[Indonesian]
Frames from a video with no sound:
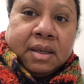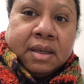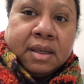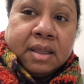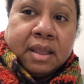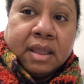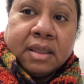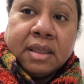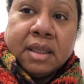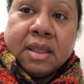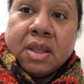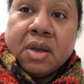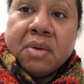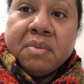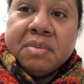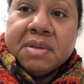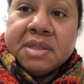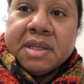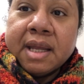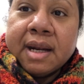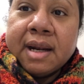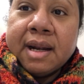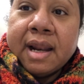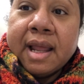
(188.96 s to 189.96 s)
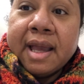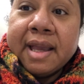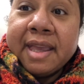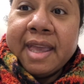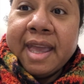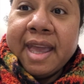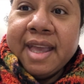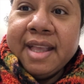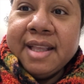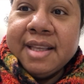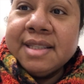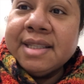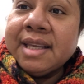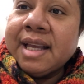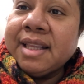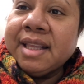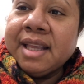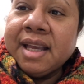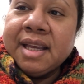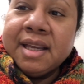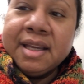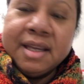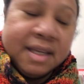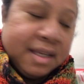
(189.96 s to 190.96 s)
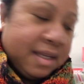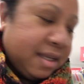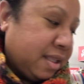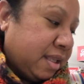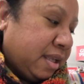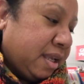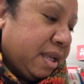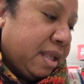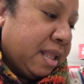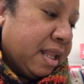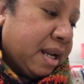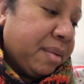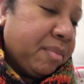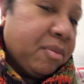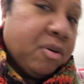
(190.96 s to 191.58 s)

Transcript: nanti tolong bicara lagi di sana di dalam